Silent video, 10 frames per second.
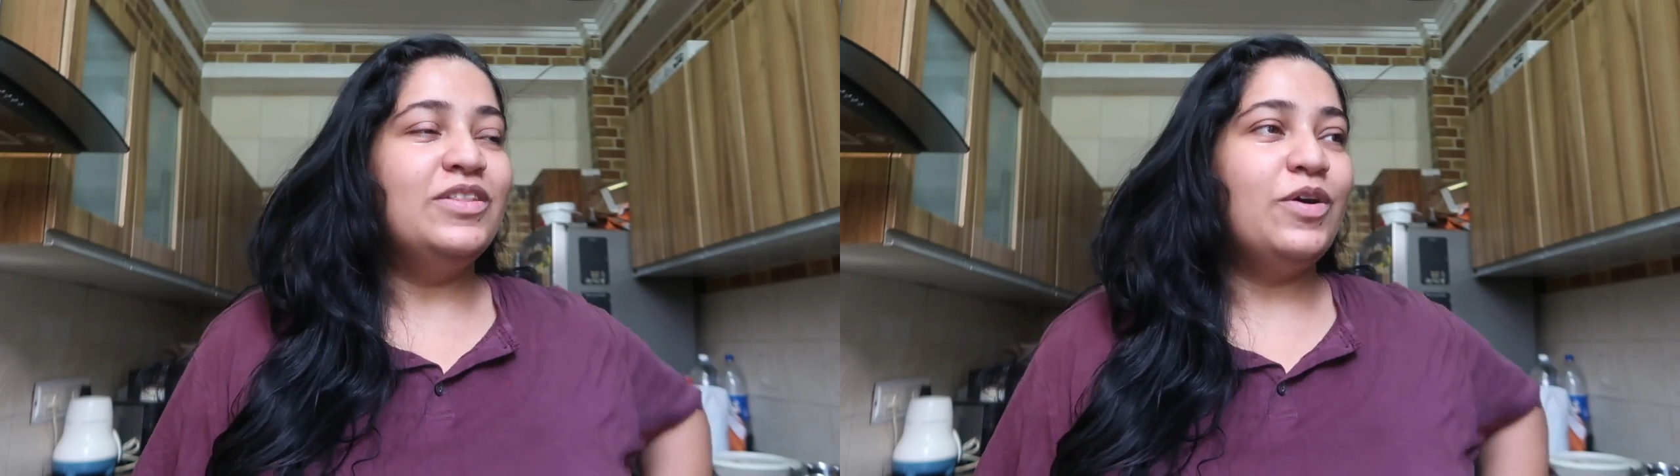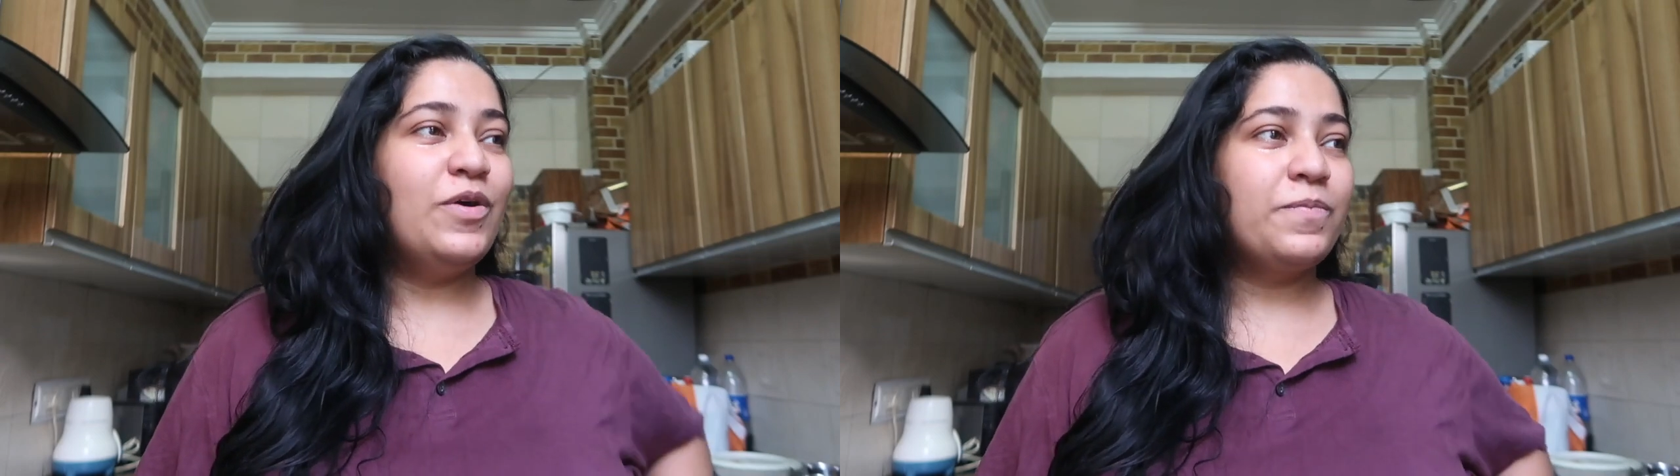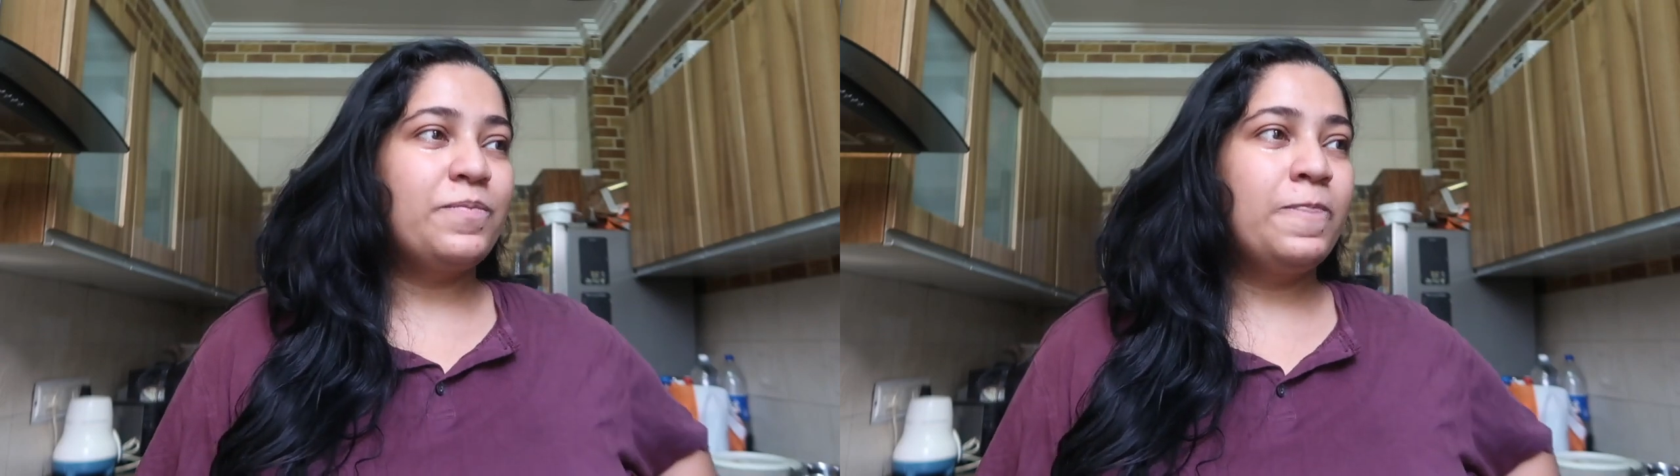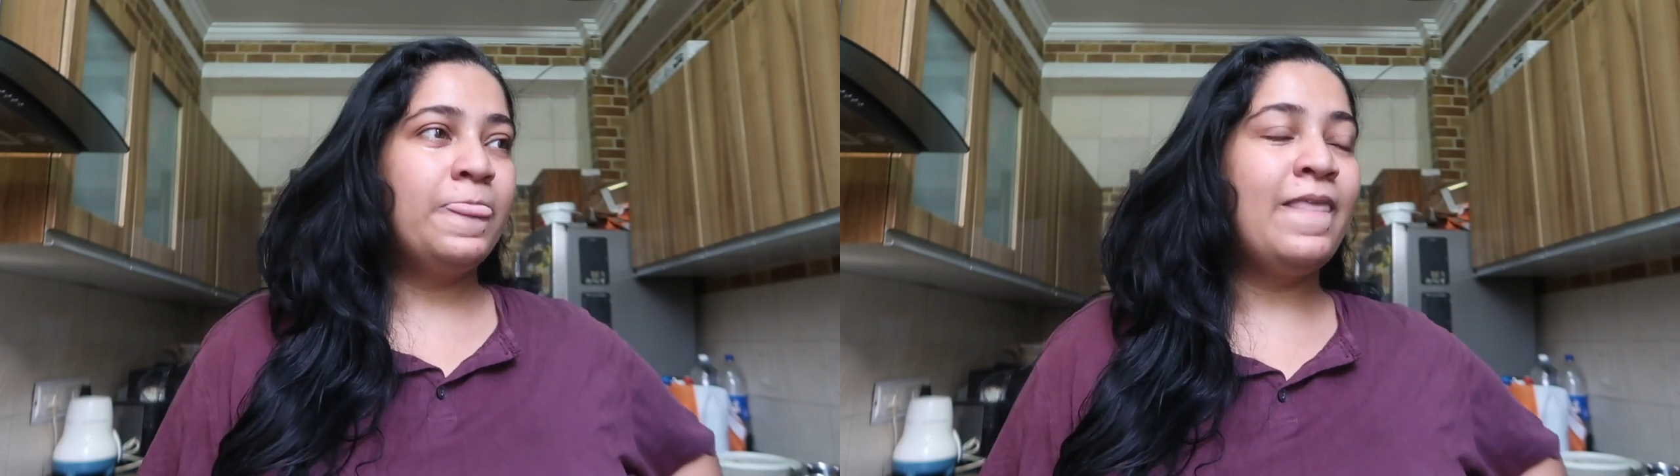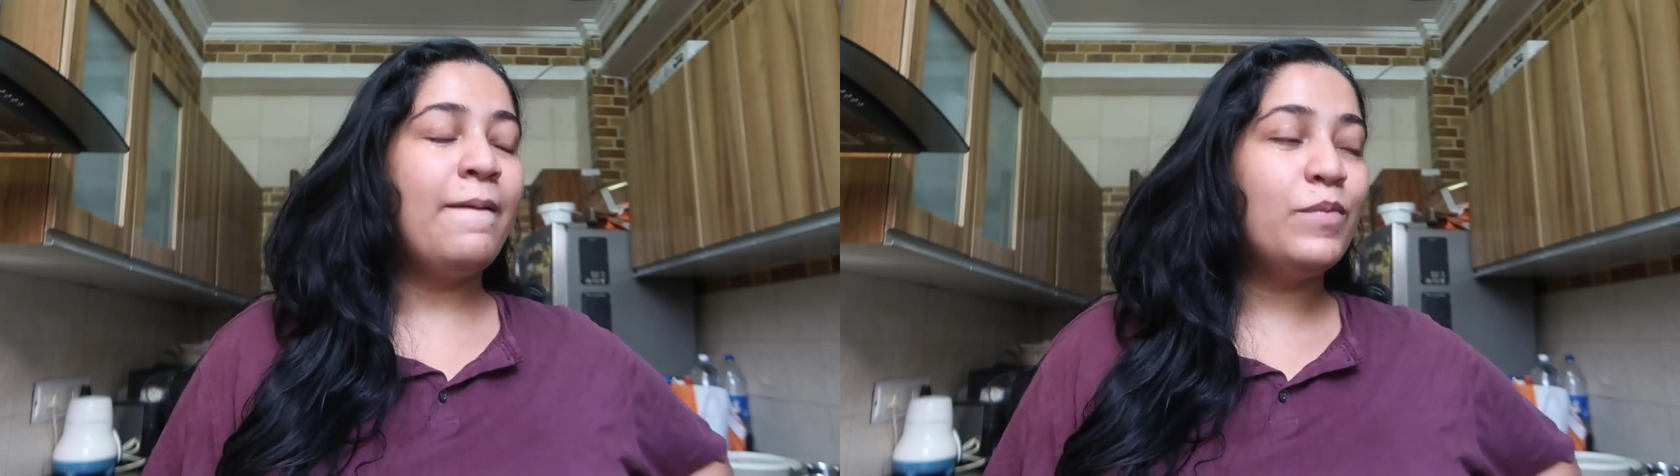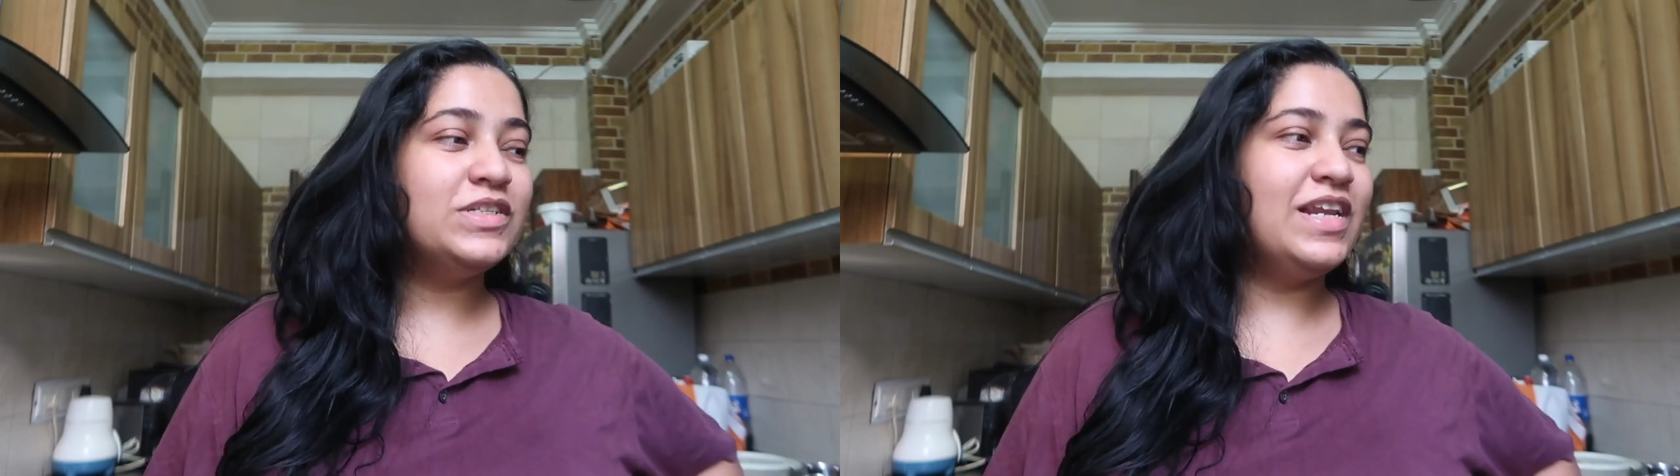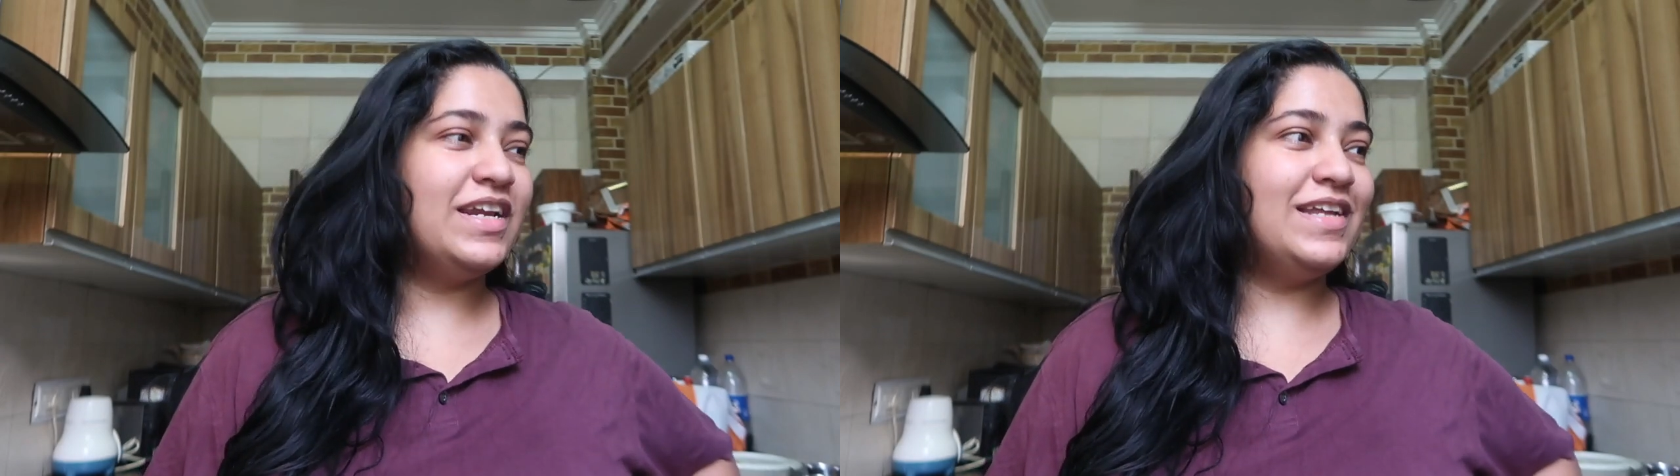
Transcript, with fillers: तो अब मुझे लग